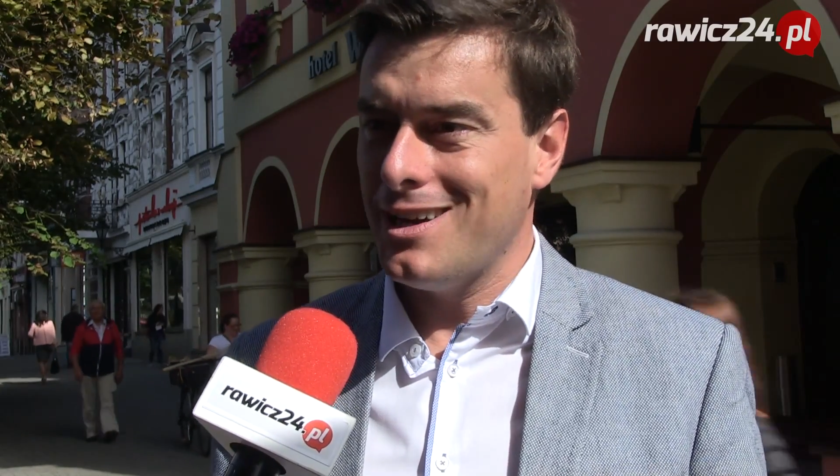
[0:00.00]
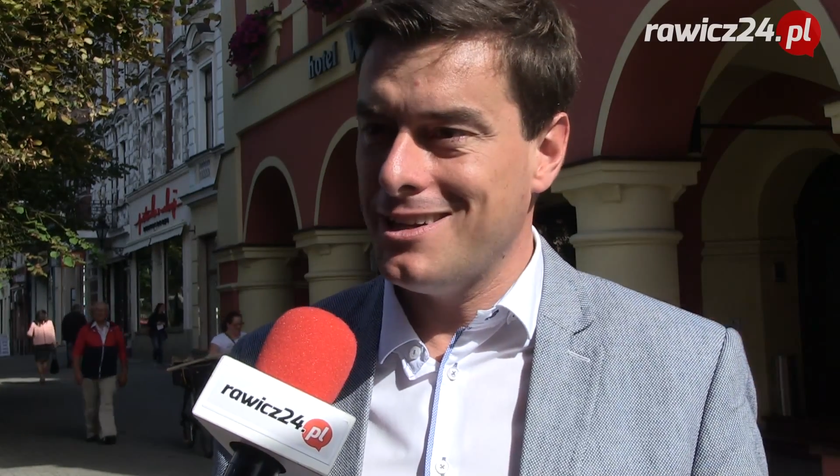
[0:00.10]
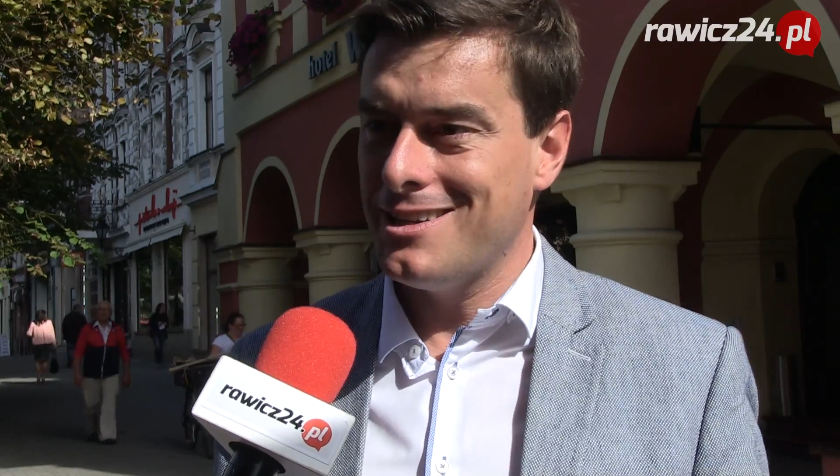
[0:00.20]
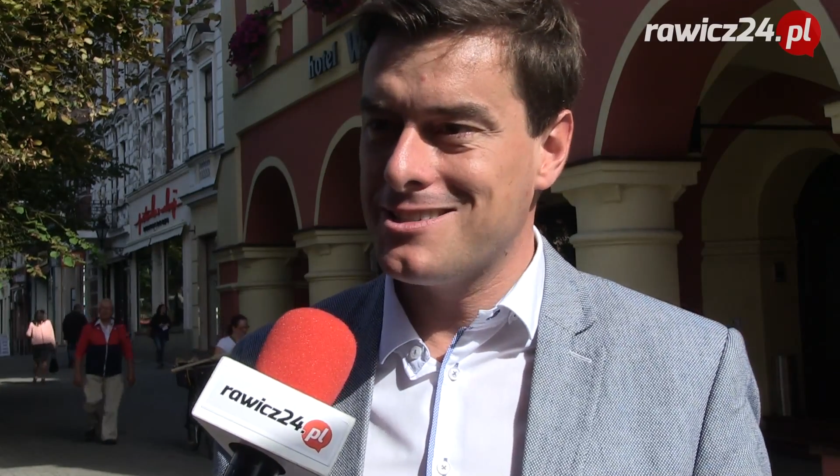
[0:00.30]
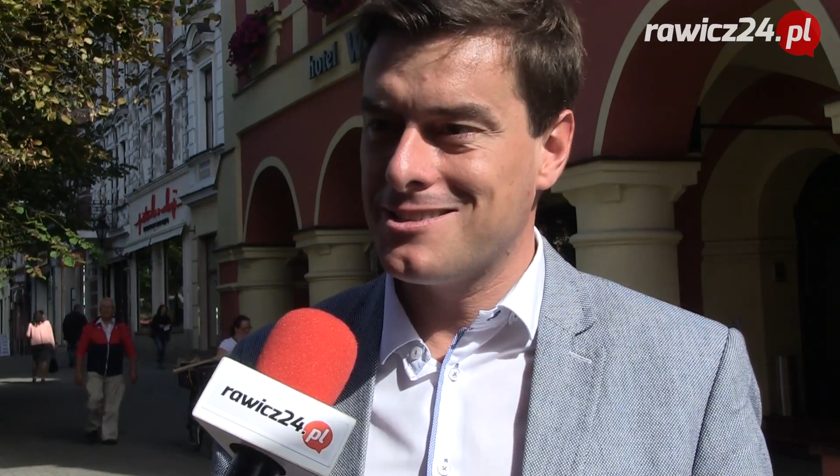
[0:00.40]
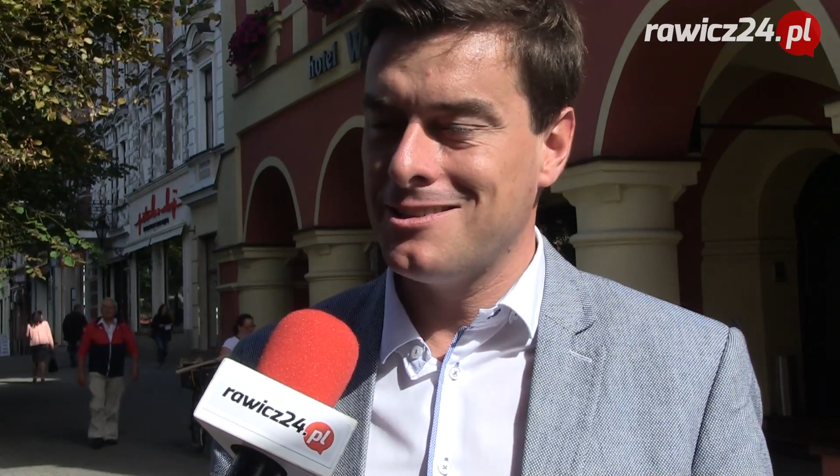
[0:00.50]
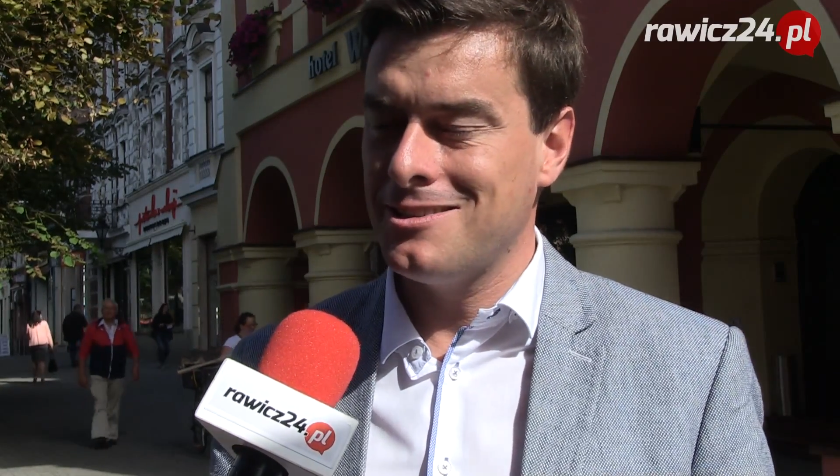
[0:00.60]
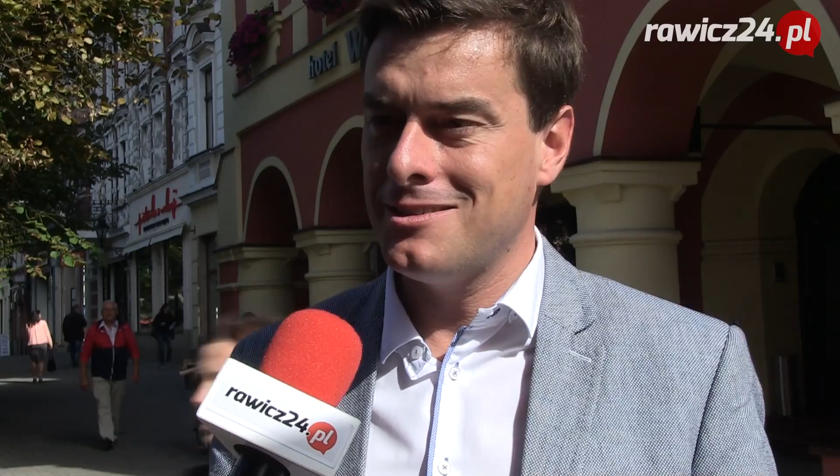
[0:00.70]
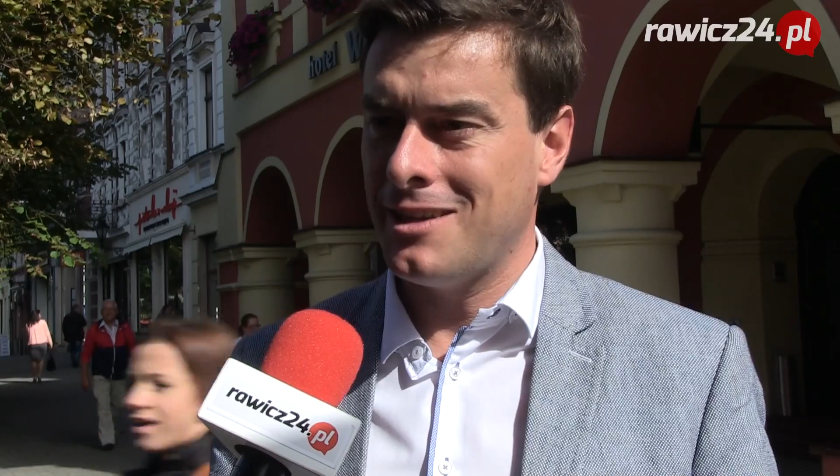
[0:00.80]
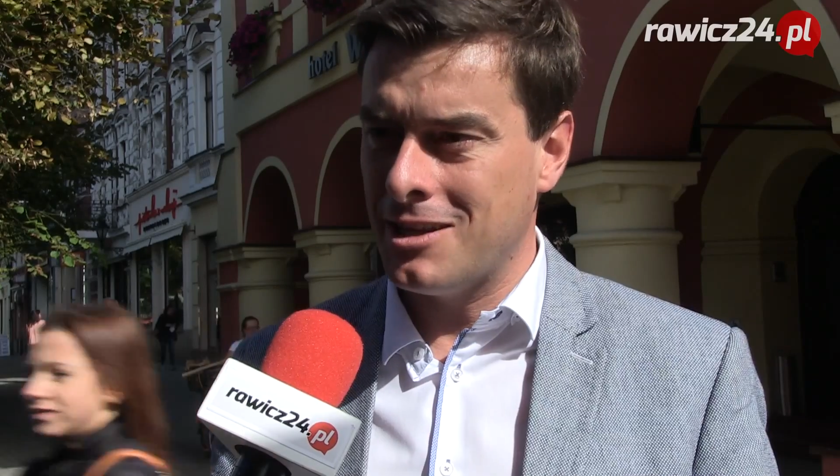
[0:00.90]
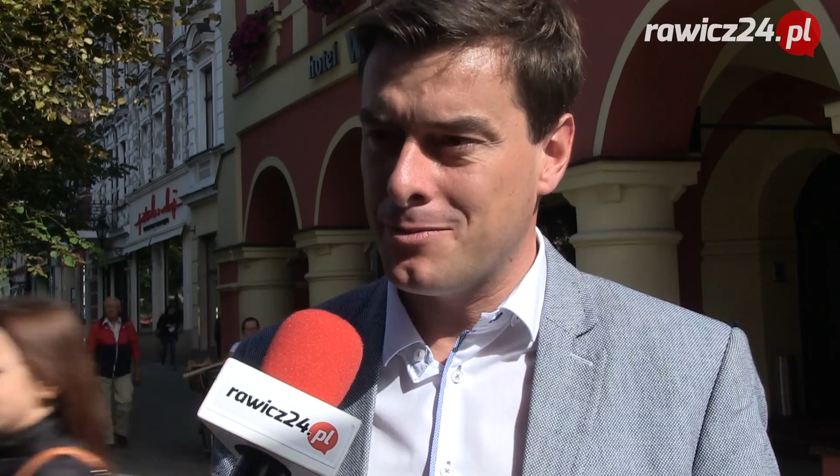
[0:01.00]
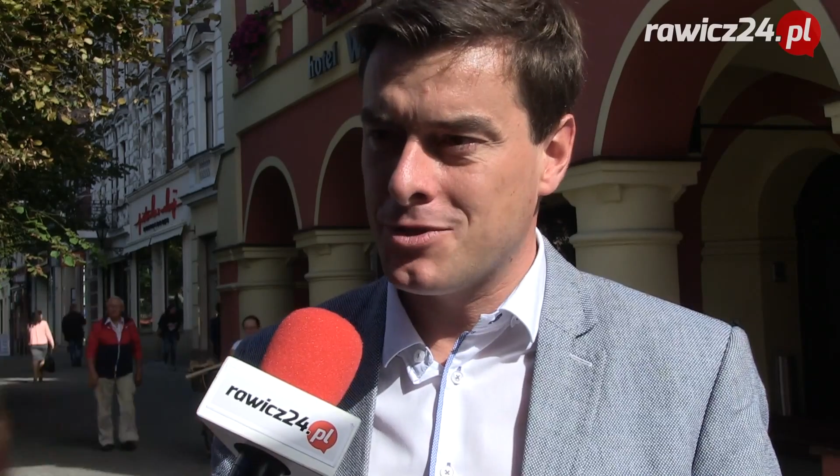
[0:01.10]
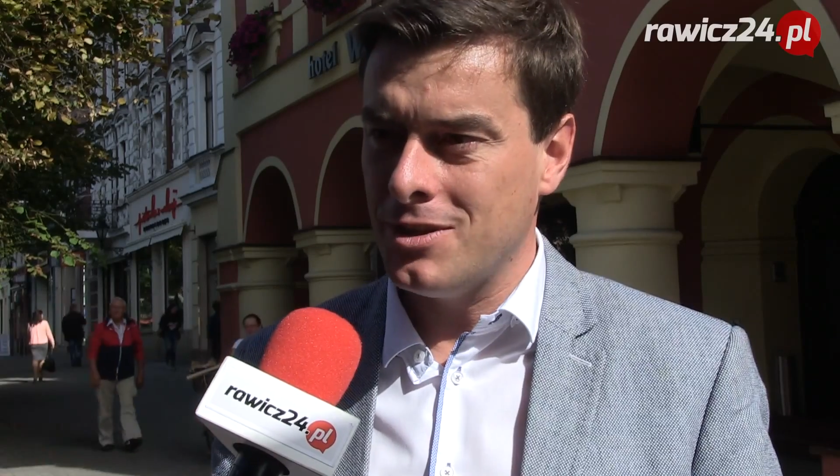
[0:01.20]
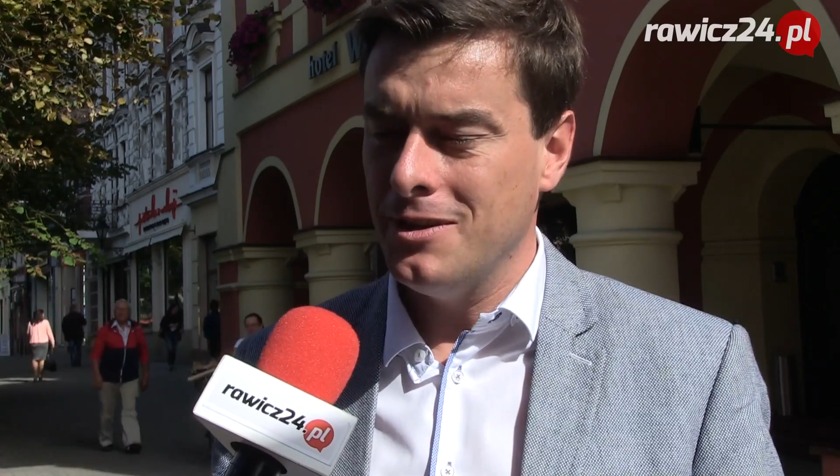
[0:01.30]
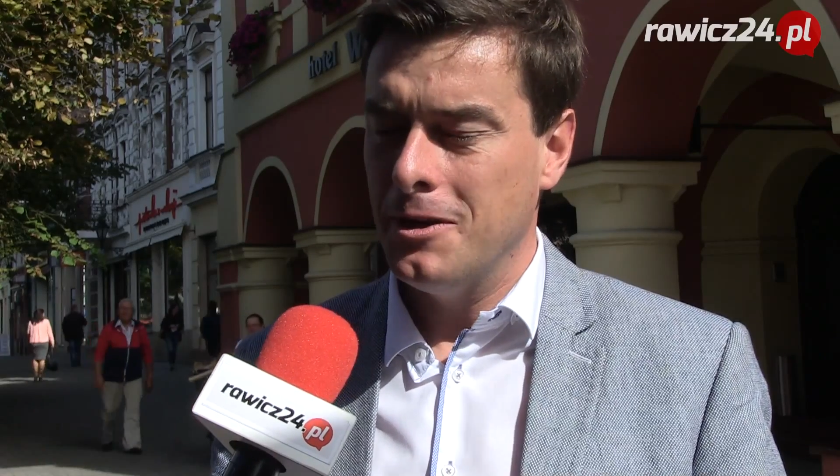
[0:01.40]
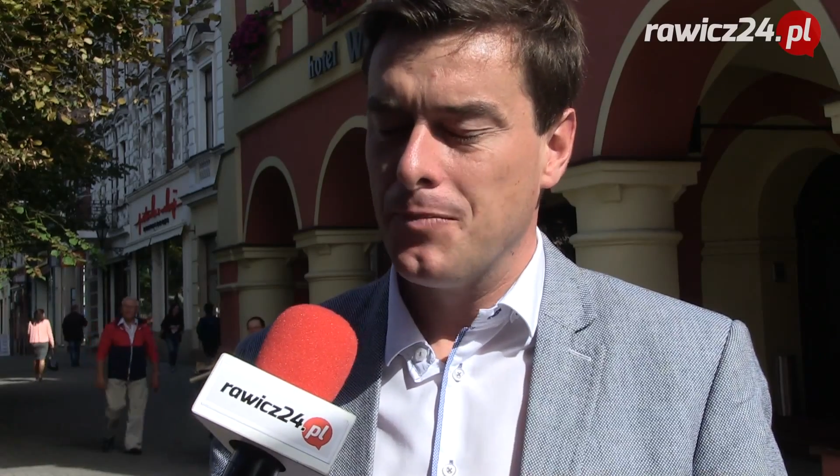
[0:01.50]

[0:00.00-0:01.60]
a nie jest y, najlepsze.